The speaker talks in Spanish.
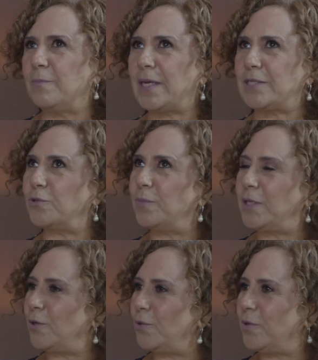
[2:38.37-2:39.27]
Me
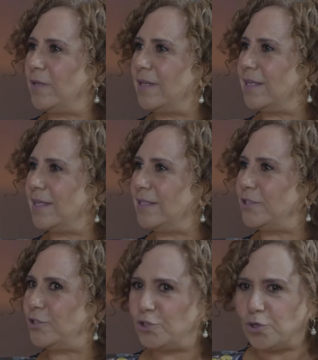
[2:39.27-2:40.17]
resumí todo y dije,
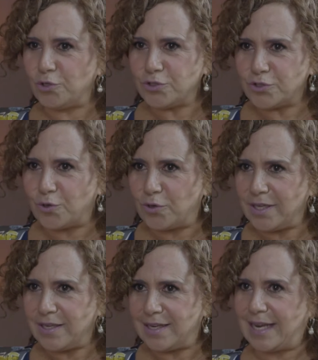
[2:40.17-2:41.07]
yo
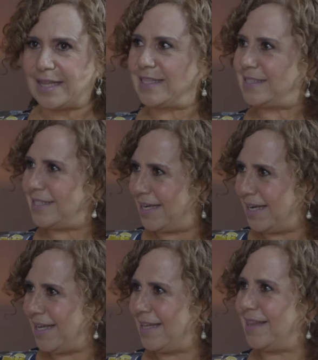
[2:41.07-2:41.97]
soy la
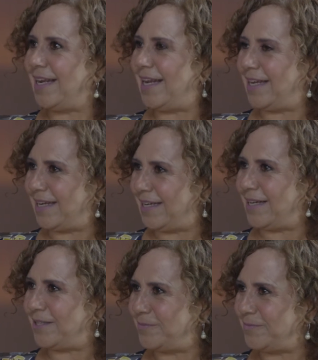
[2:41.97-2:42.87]
artesana de la
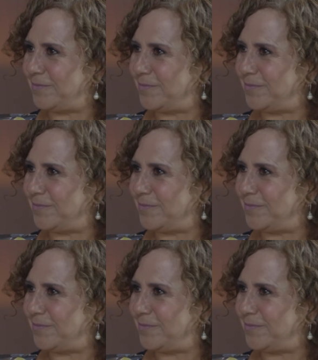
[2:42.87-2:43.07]
alegría.